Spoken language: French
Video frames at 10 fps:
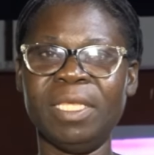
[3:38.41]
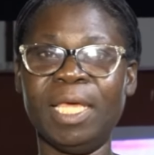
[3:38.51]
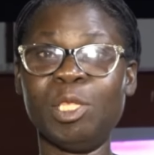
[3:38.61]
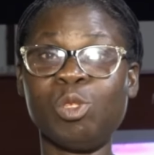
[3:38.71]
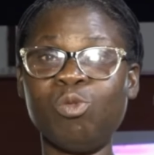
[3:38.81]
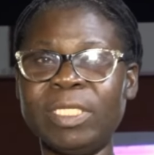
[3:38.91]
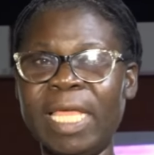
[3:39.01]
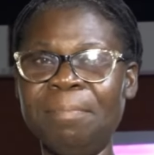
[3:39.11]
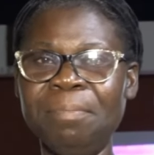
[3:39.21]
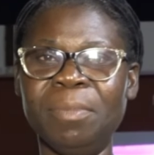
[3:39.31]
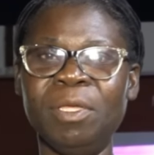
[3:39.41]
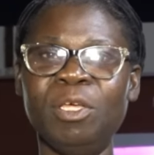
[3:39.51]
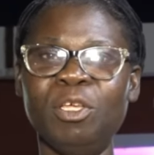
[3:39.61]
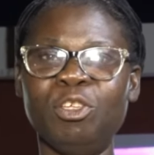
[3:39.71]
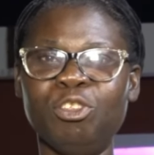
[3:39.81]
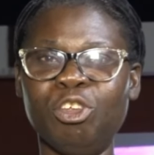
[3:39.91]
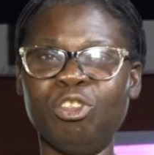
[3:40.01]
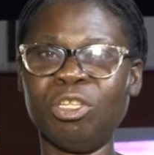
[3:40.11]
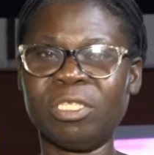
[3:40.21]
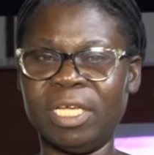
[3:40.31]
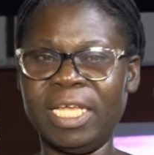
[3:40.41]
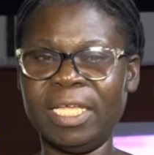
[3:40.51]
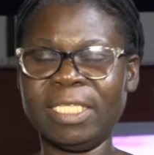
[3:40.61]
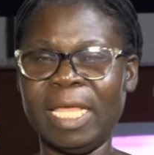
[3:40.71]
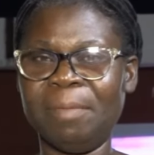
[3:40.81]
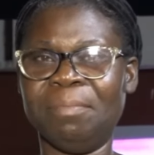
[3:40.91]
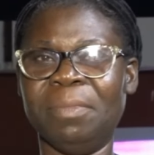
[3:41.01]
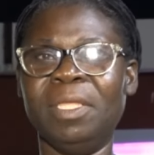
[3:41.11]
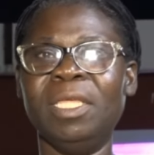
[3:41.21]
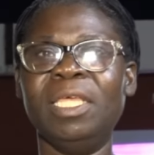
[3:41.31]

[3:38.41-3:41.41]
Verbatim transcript: un sous-thème de notre grand thème